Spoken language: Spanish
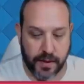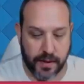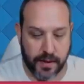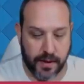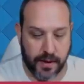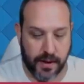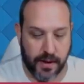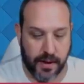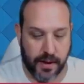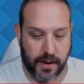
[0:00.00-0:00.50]

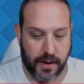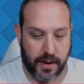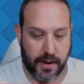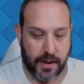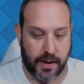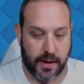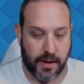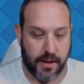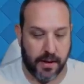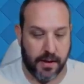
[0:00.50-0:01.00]

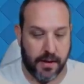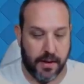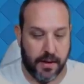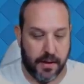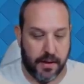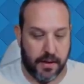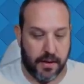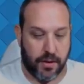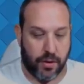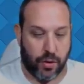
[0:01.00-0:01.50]
eh,
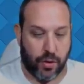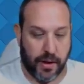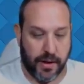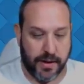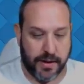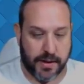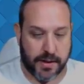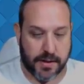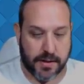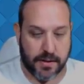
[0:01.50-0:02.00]
o
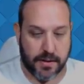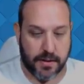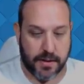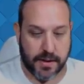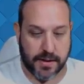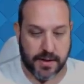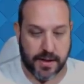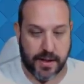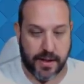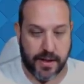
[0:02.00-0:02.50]
antes,
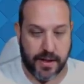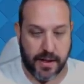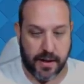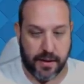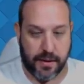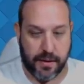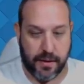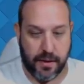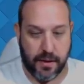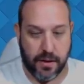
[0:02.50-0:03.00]
desde Arena
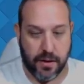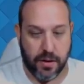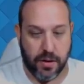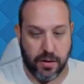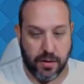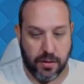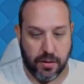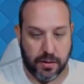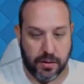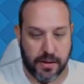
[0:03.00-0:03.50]

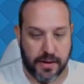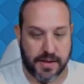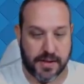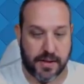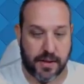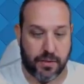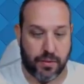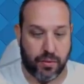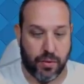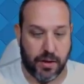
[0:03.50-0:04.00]
5,
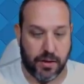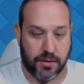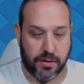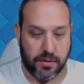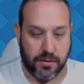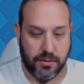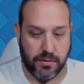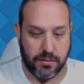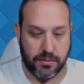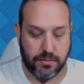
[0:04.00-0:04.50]
desde
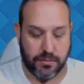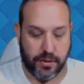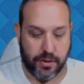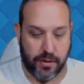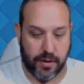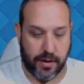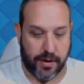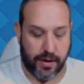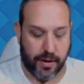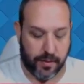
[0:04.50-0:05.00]
4,
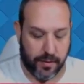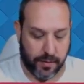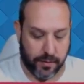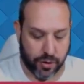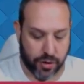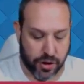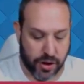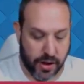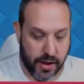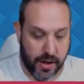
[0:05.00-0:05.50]
bueno, ahora lo vemos.